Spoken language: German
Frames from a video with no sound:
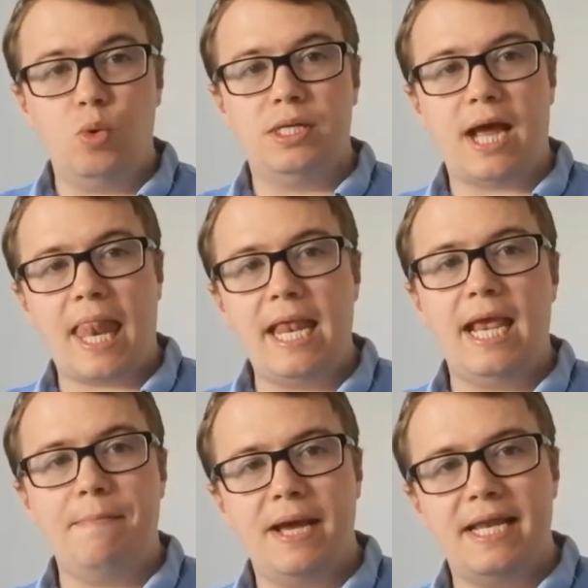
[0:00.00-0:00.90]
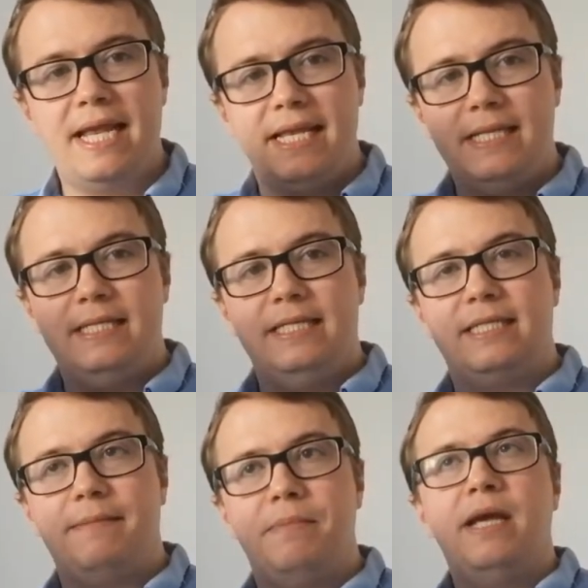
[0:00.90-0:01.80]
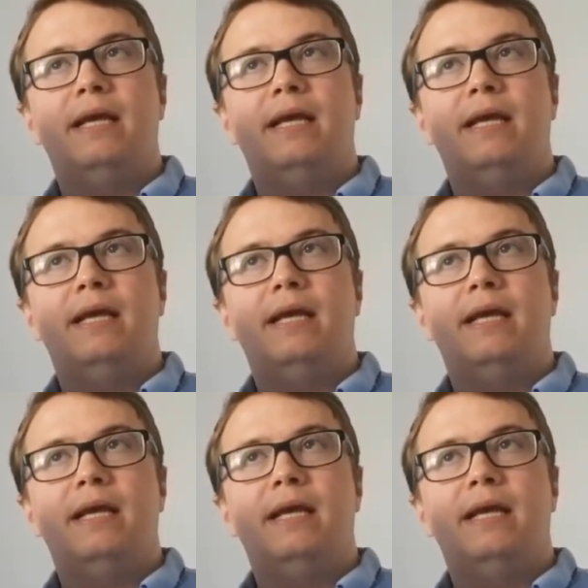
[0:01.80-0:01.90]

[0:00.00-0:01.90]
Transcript: Unternehmen in diesem